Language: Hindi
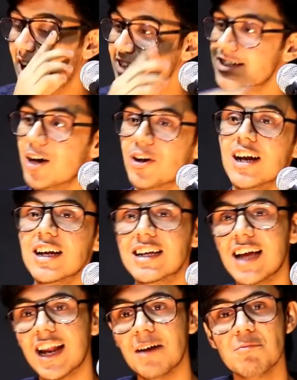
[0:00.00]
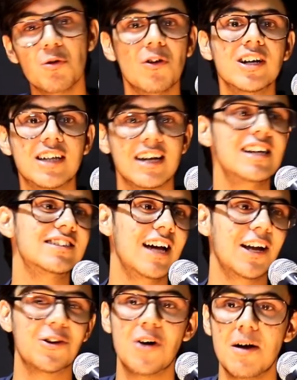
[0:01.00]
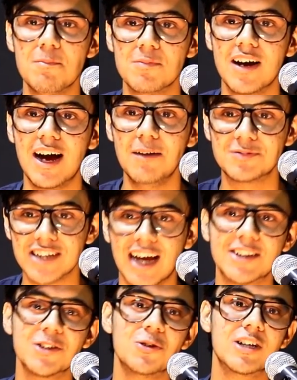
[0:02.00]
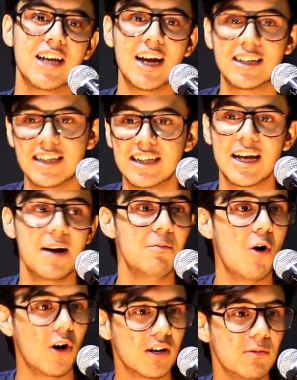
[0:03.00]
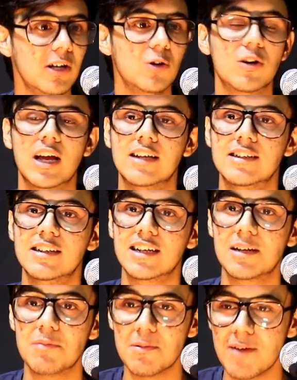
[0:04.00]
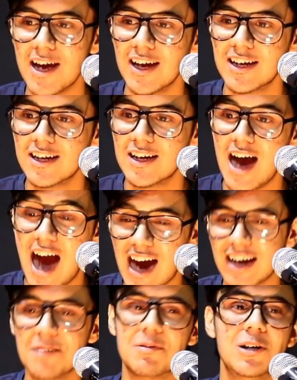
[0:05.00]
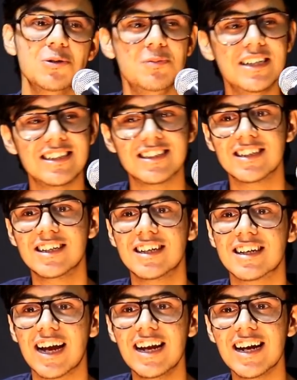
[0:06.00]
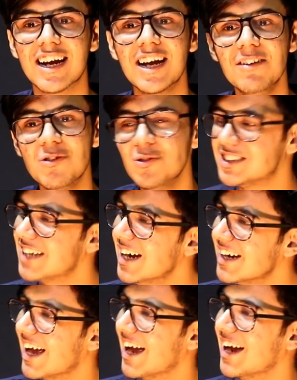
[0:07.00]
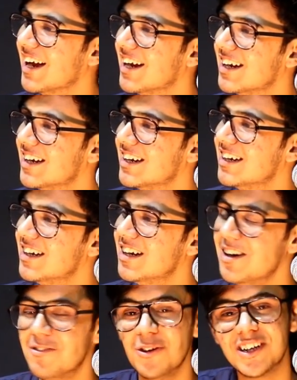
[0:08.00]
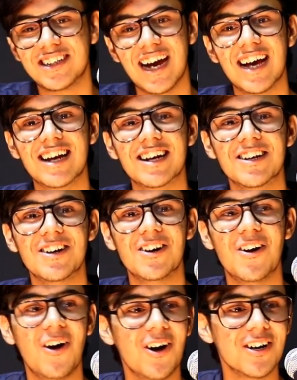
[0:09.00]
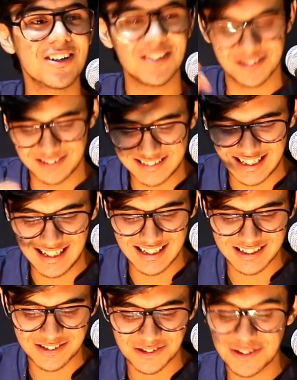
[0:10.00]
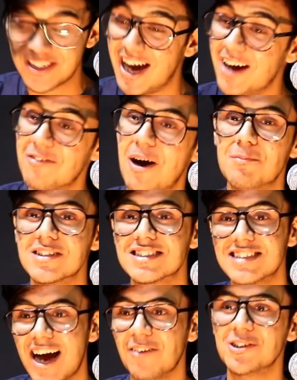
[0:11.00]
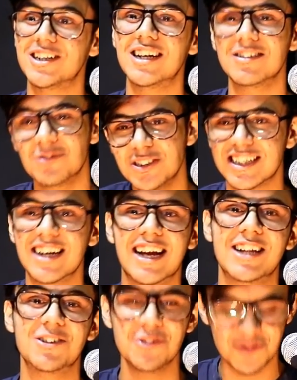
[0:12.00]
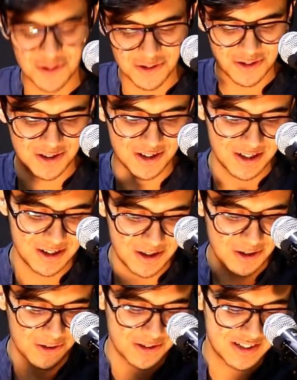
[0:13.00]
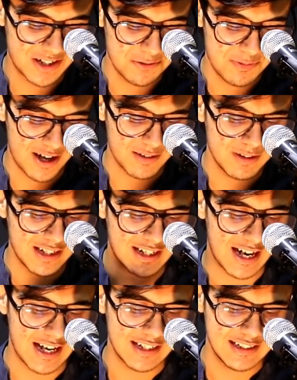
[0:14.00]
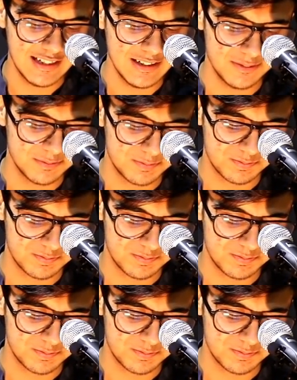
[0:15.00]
ऐसा हो रहा है ना कि यार आप मूव ऑन करना चाह रहे हो आप आप चाहते हो कि यार ठीक है अब और भी लोग हैं ज़िंदगी में मैं आगे बढ़ूं बट कहीं ना कहीं वो जंग है वो डर और दिल को ना वापस ना वो दर्द वो जंग है तो वो उसके बारे में लिखा है कि